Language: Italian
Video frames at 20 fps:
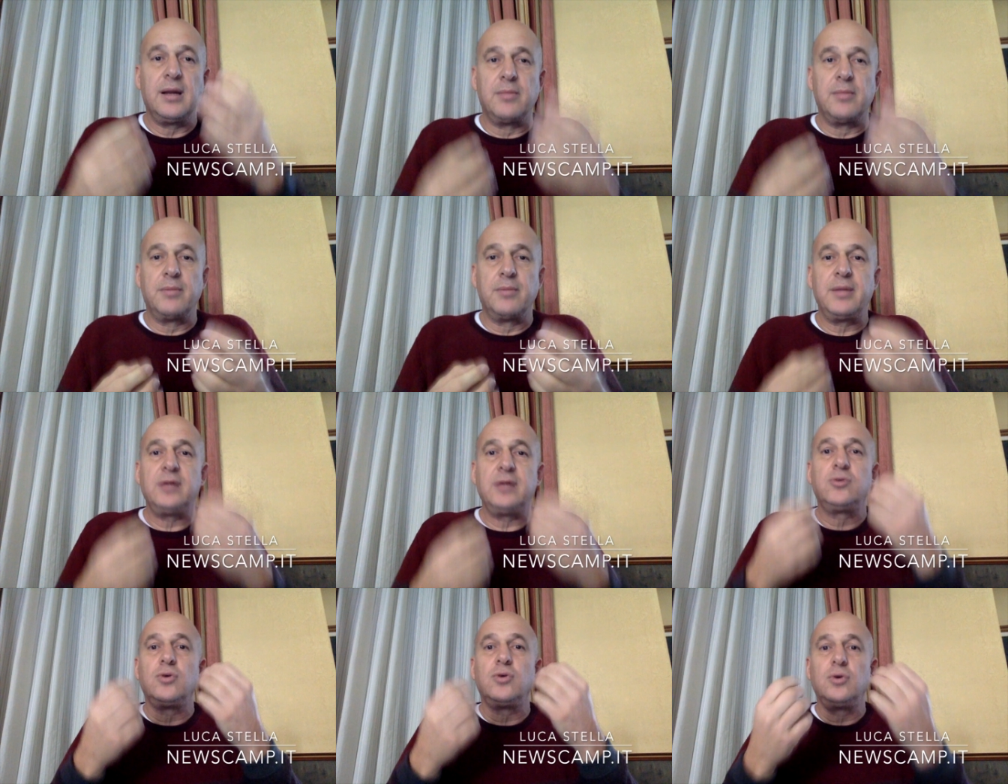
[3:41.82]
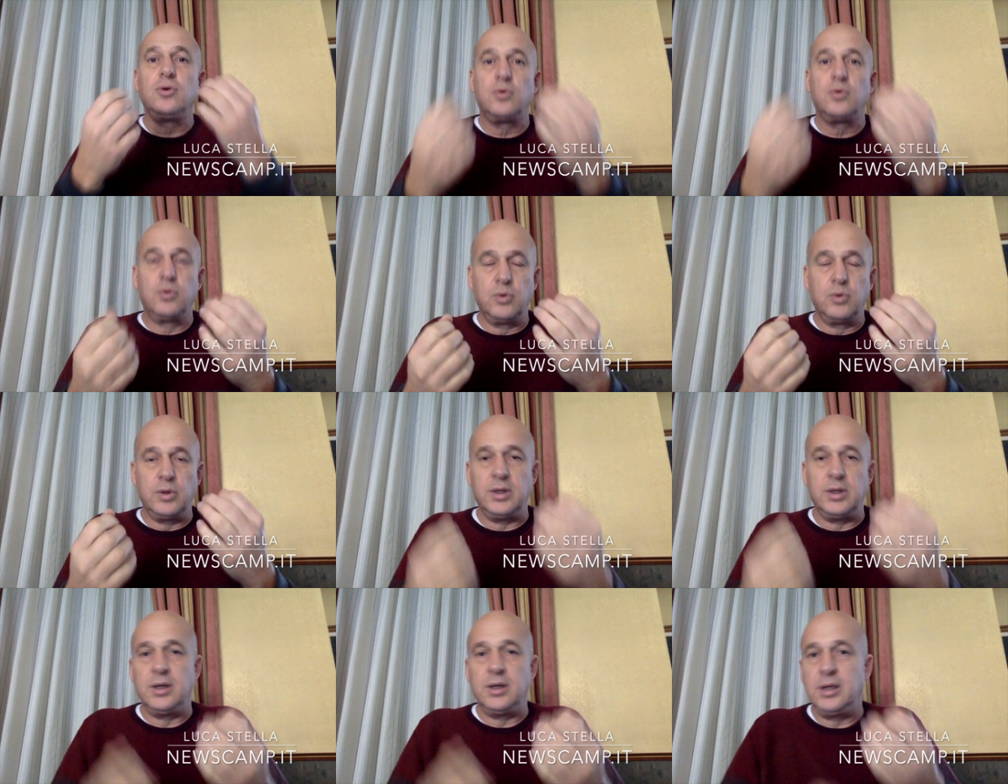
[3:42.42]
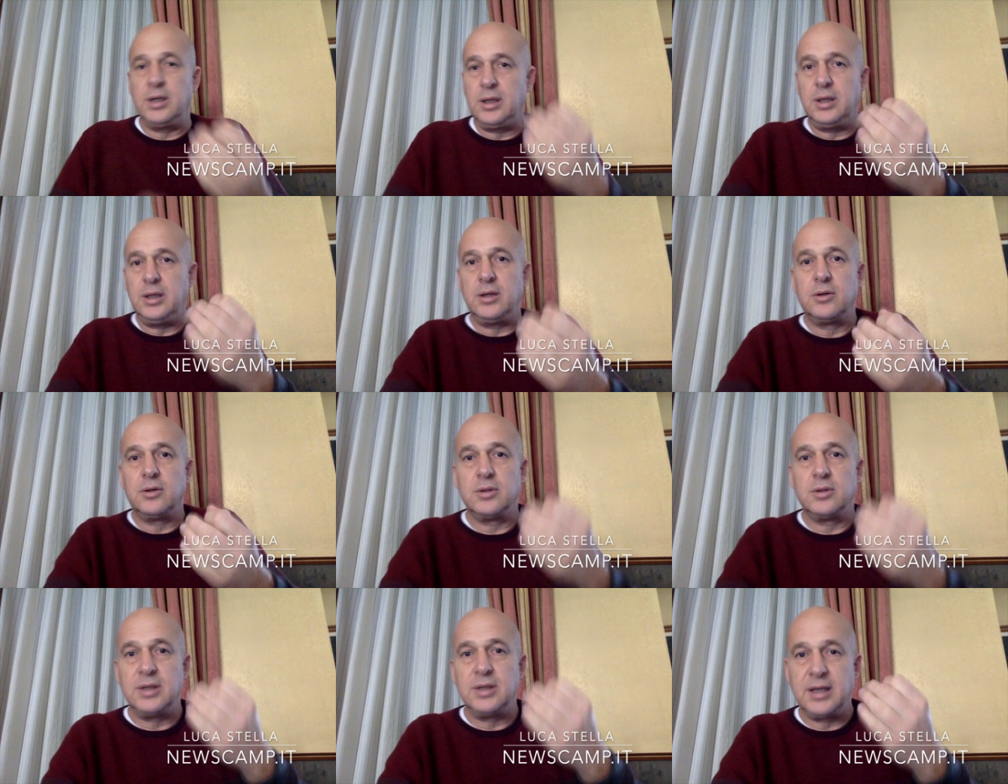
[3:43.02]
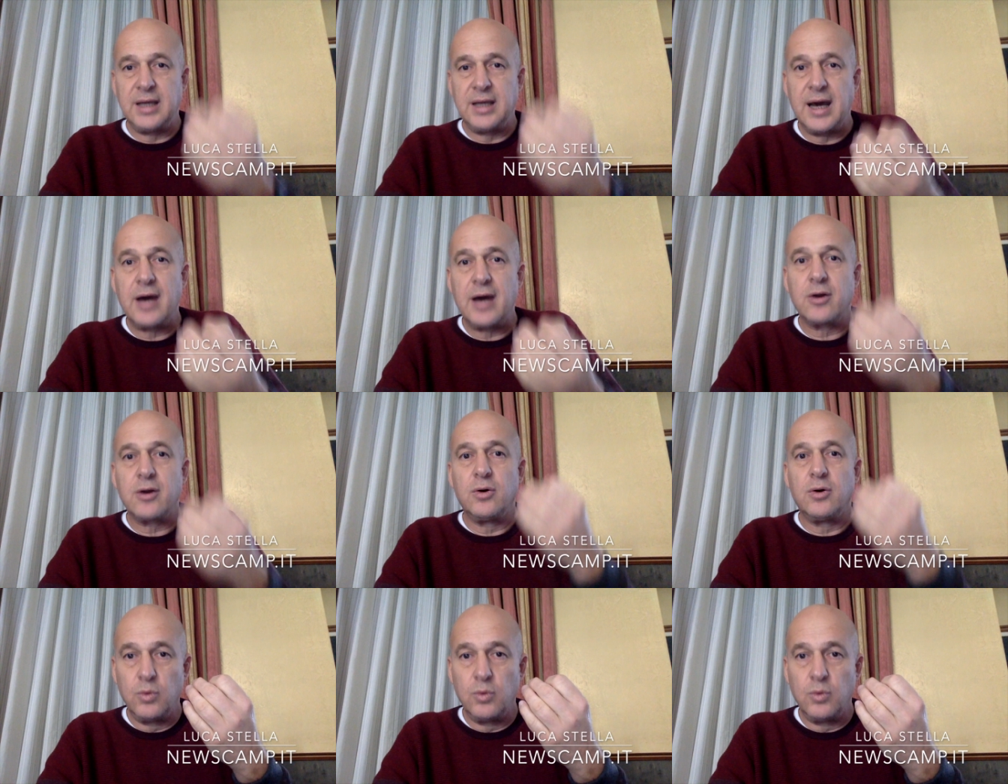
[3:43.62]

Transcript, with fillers: momento in cui io dichiaro